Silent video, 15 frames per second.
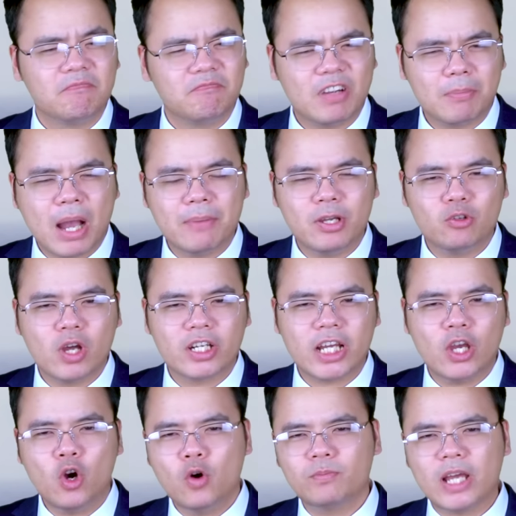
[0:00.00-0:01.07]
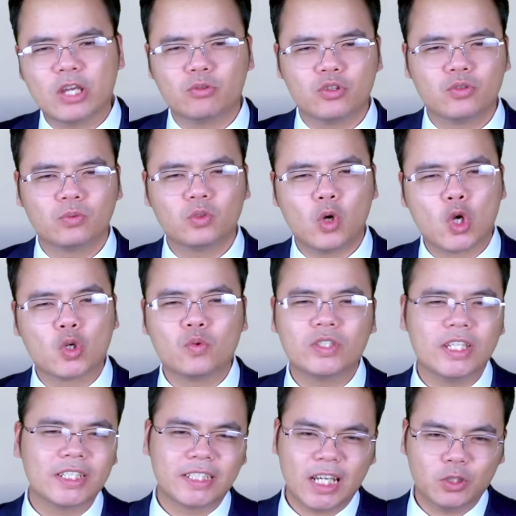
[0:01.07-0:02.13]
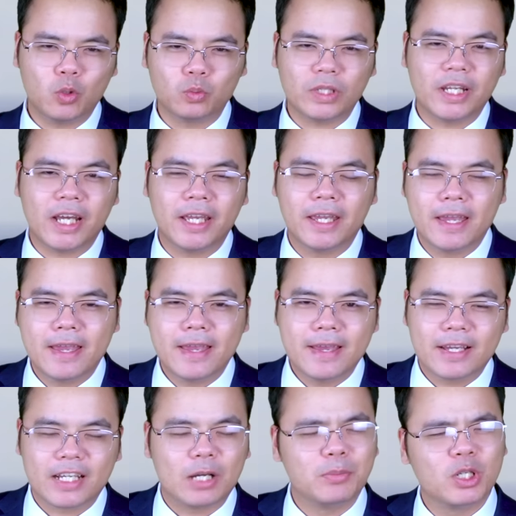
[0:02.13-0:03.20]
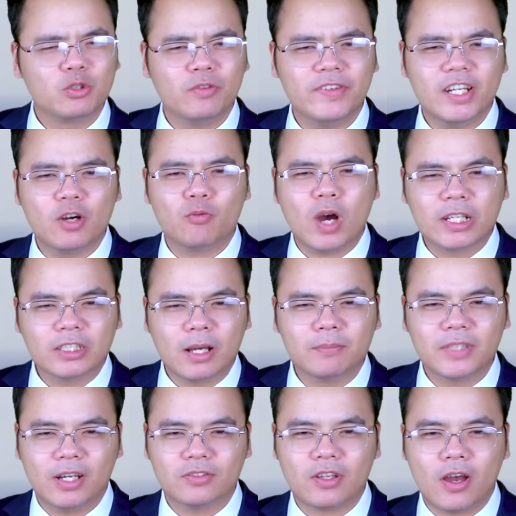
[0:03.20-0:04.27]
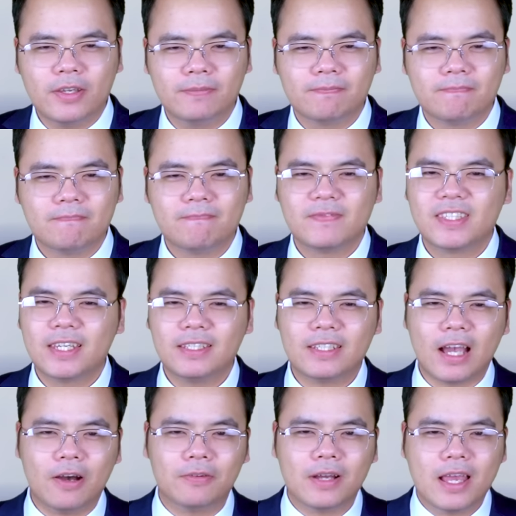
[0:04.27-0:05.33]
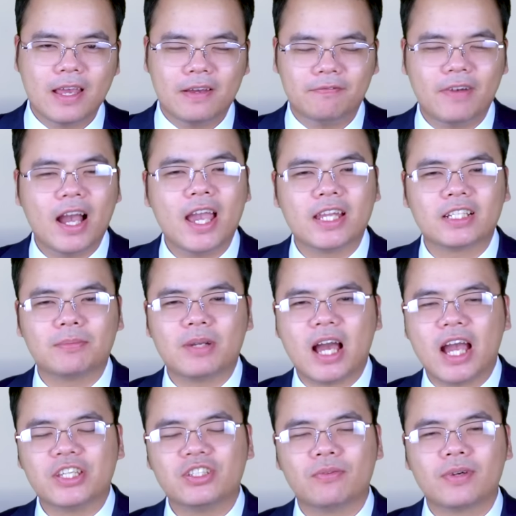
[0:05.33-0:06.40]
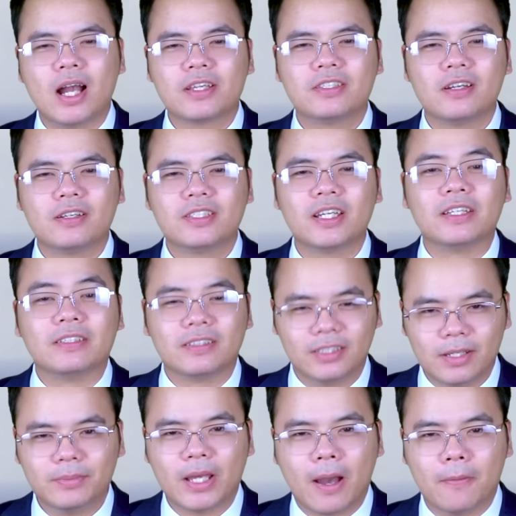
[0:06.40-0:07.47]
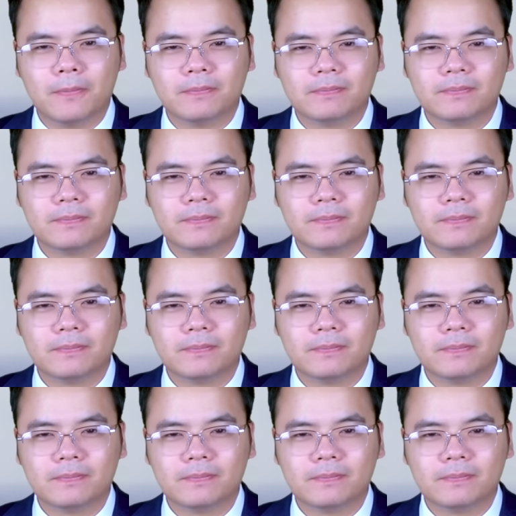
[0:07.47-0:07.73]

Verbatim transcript: Và bài bình luận ngày hôm nay của chúng tôi cũng xin kết thúc tại đây. Cảm ơn quý vị đã quan tâm theo dõi. Xin chào và hẹn gặp lại trong các chương trình tiếp theo.